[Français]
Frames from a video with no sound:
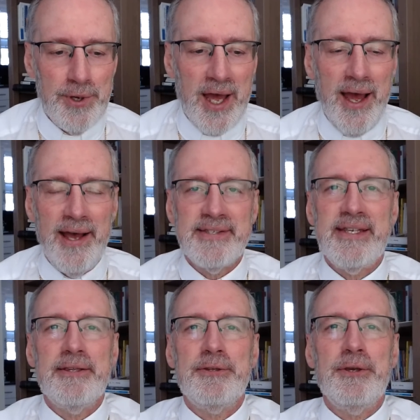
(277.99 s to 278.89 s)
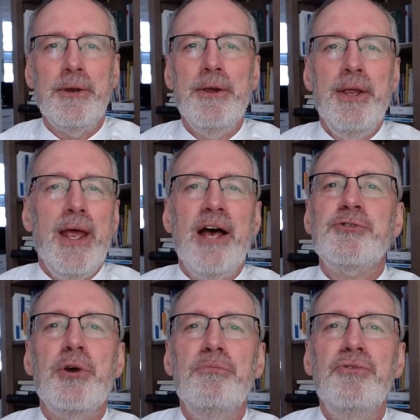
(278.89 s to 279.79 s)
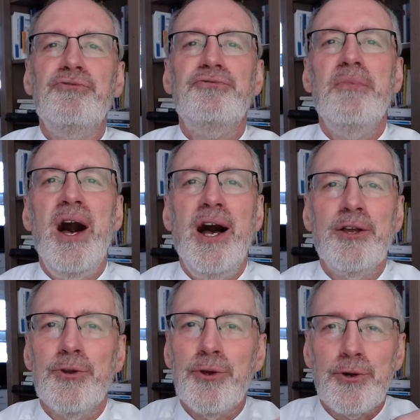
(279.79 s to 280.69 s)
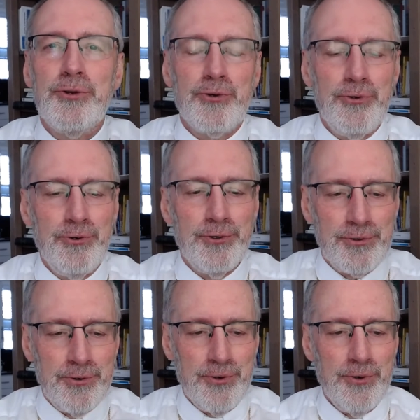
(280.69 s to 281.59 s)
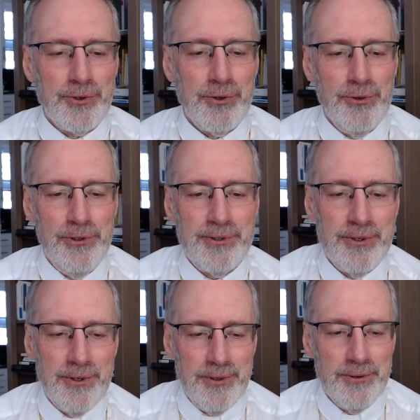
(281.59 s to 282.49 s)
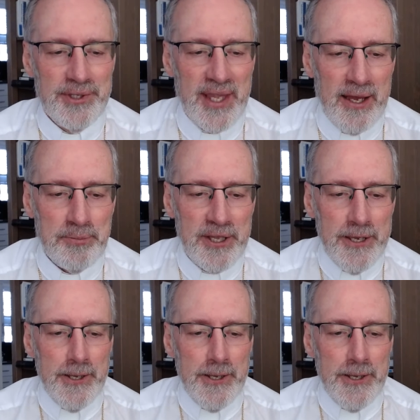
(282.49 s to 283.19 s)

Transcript: à, ce mouvement de retour au culte, euh, au temple.